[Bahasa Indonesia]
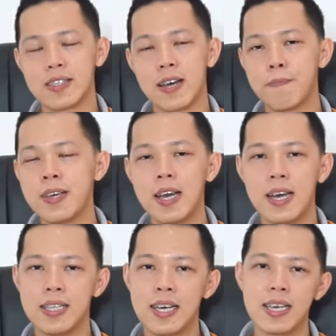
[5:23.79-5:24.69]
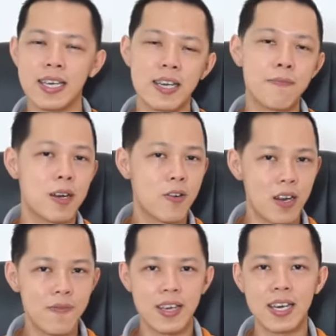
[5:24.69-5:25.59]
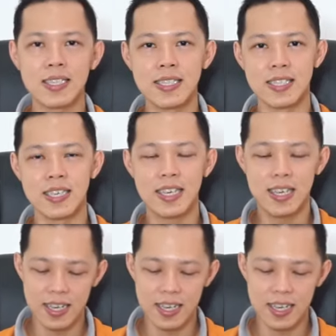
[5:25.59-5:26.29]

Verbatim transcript: tapi hanya ingin mengkualifikasi.